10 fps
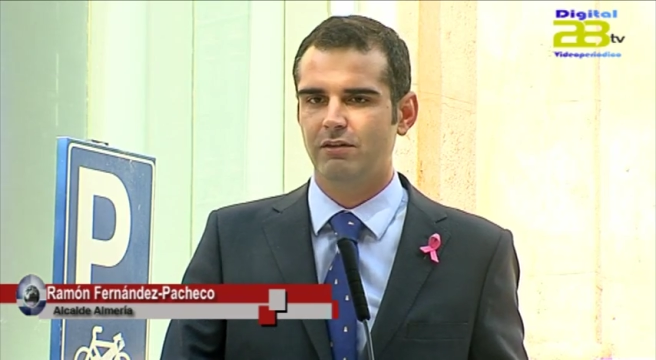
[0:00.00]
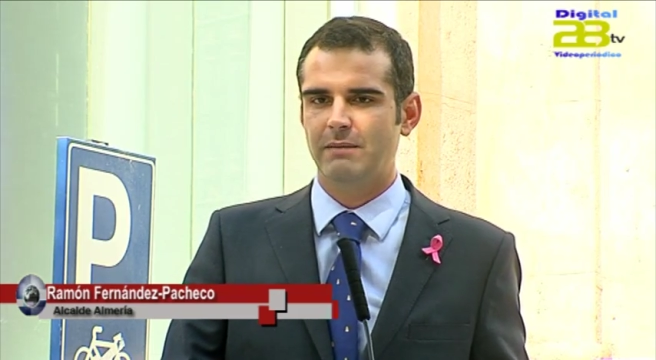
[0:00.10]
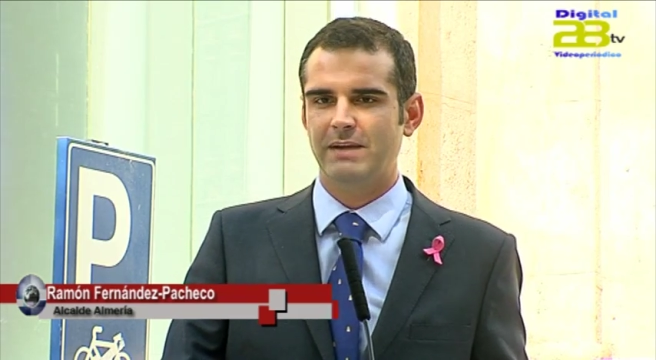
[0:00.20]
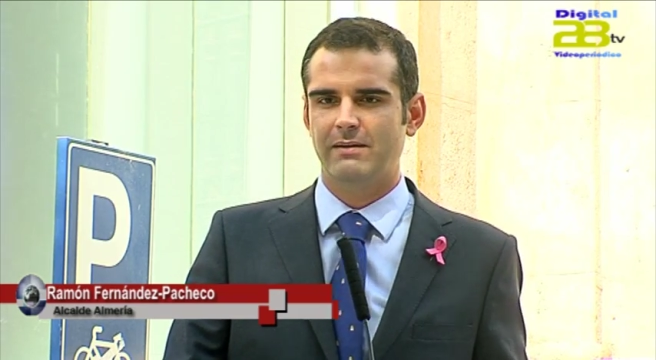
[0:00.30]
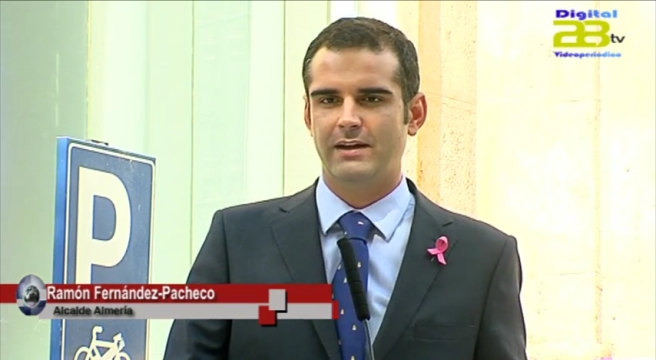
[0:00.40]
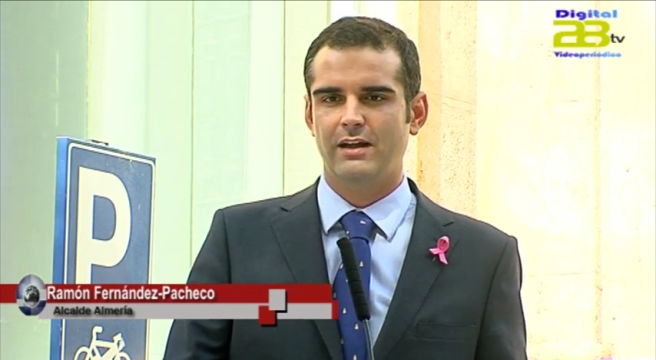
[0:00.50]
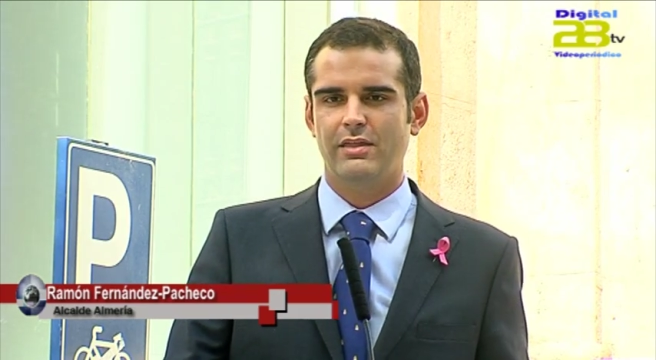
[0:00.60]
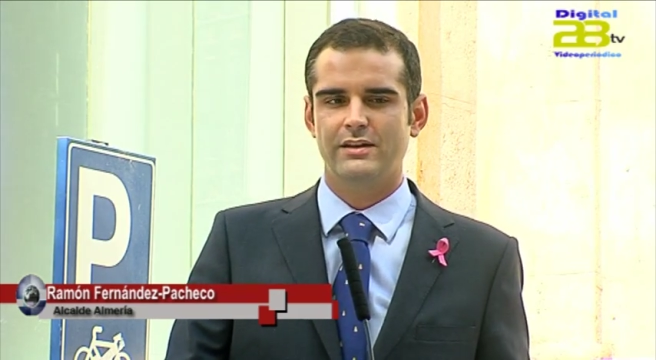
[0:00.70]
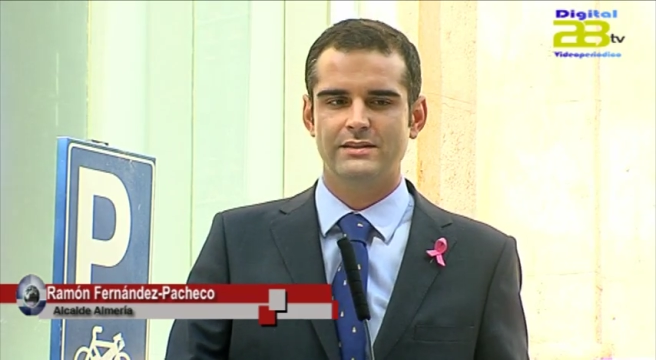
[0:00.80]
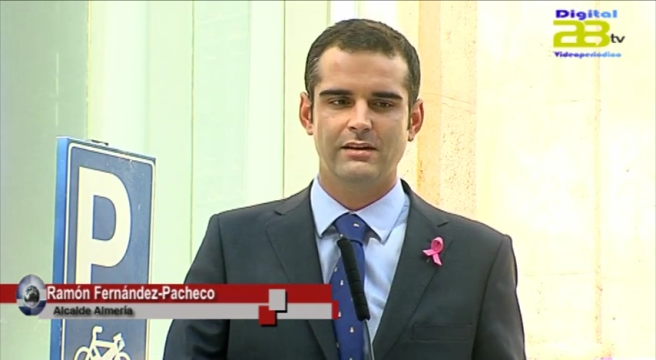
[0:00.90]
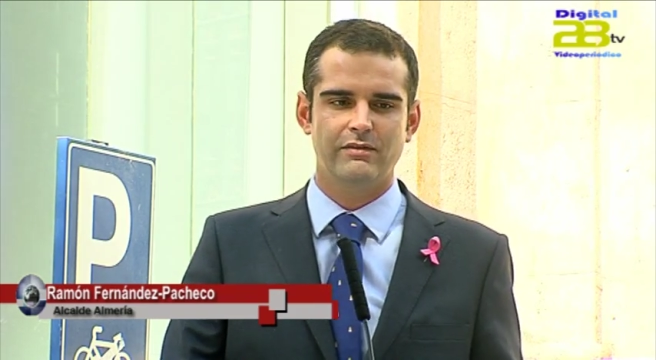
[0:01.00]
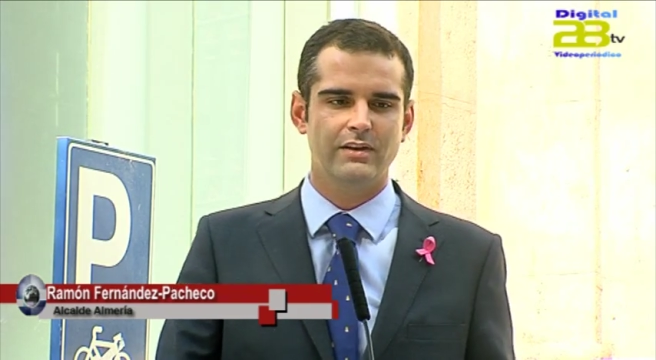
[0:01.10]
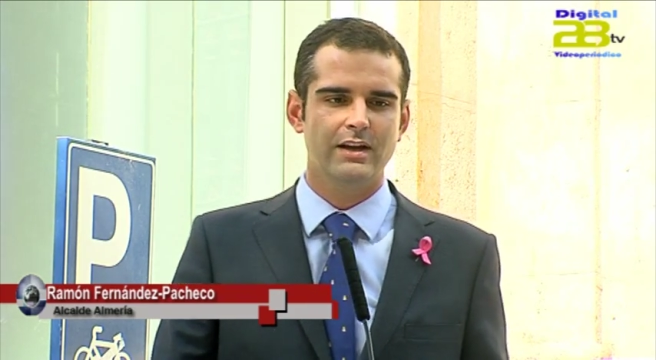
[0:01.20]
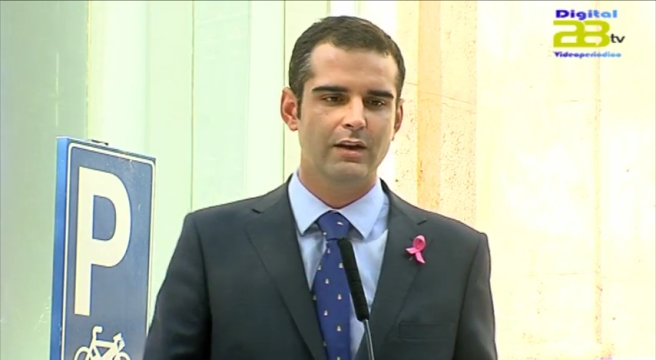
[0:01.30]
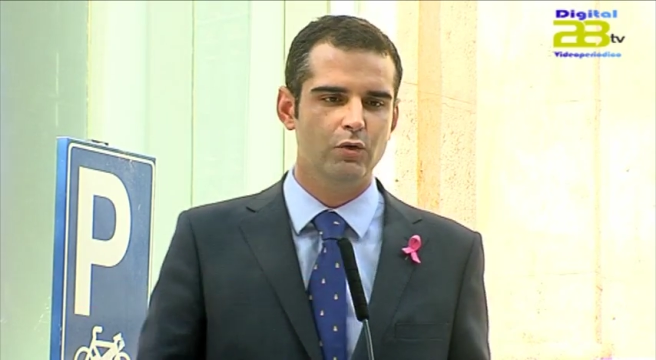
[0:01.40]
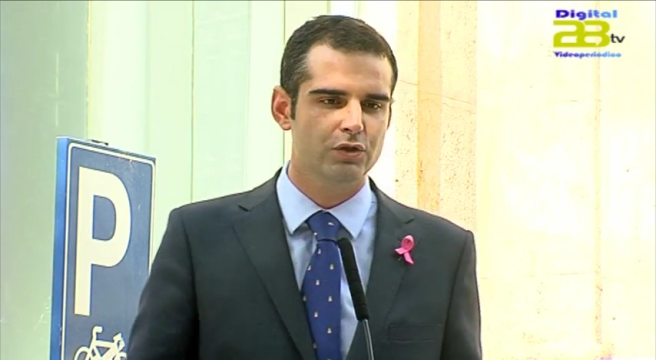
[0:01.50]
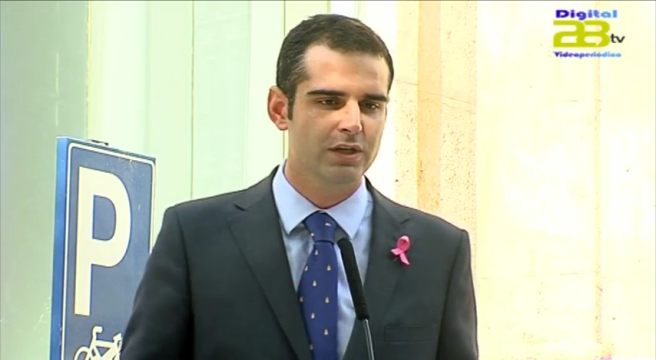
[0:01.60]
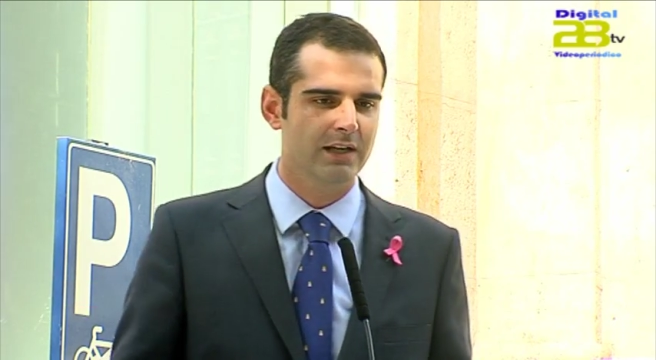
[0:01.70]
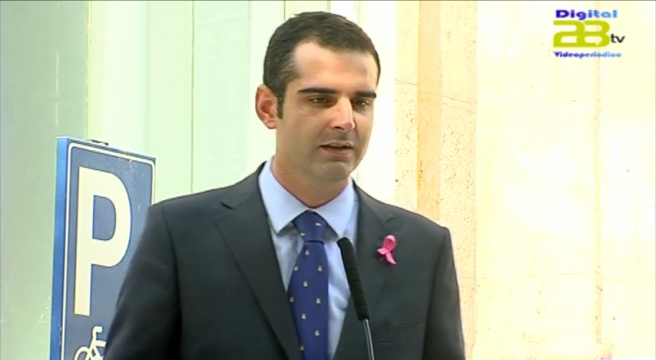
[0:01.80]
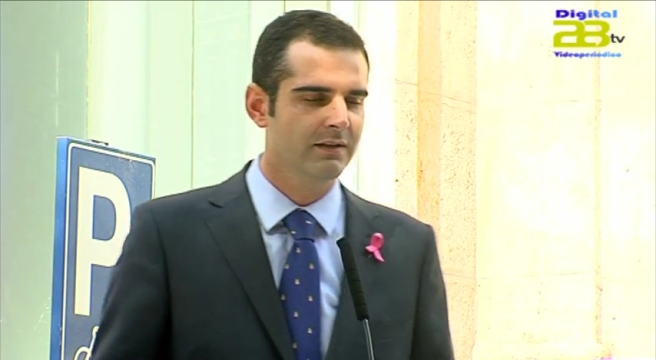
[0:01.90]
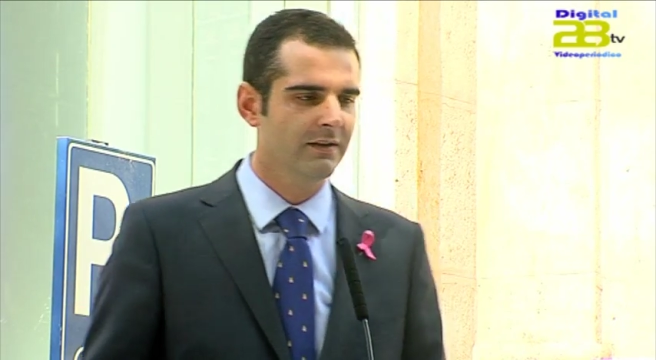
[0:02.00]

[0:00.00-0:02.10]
la palabra cáncer significa lucha